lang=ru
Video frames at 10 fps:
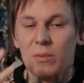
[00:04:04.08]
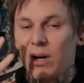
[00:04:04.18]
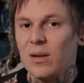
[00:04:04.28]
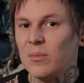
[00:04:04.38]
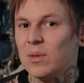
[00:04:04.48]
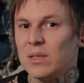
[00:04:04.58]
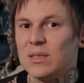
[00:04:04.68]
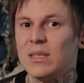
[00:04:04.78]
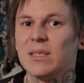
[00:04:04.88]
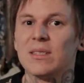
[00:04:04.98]
реально было
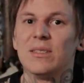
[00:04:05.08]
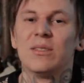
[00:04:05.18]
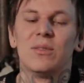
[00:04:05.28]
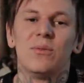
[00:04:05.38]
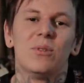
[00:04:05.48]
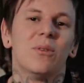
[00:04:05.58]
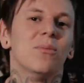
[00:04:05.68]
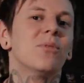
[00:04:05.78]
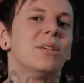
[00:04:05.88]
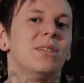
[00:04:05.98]
интересное интервью, я
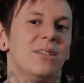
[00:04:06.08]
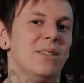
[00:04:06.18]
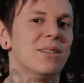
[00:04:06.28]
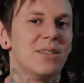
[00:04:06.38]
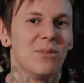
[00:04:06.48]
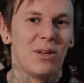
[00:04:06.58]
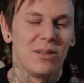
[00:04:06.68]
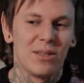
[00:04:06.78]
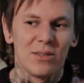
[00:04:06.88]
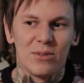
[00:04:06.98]
много херни
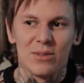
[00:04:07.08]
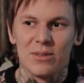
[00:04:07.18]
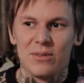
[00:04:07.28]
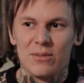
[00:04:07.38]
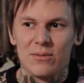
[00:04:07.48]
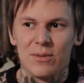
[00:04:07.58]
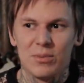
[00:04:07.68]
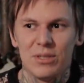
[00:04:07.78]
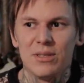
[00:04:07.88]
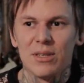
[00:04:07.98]
наговорил, которое
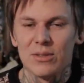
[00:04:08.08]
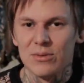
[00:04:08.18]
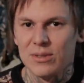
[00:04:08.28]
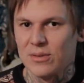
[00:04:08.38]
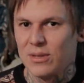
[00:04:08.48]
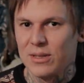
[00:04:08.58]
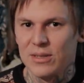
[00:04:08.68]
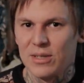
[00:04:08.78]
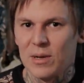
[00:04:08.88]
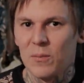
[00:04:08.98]
вообще ни разу не говорил
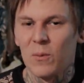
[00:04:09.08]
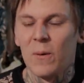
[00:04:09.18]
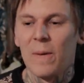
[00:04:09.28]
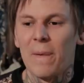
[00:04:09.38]
никому.